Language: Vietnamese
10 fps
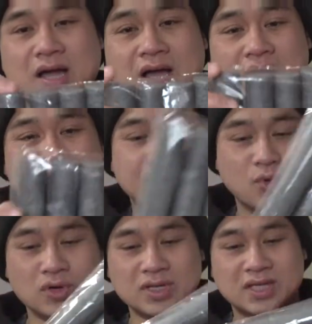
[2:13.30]
à, cây
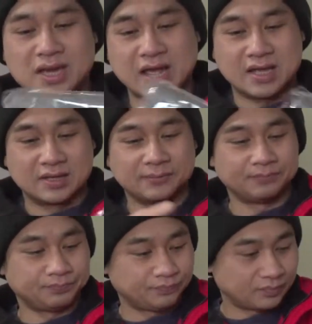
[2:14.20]
mút như thế này
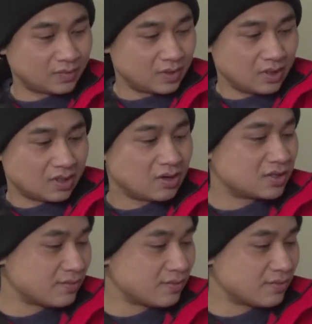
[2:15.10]
con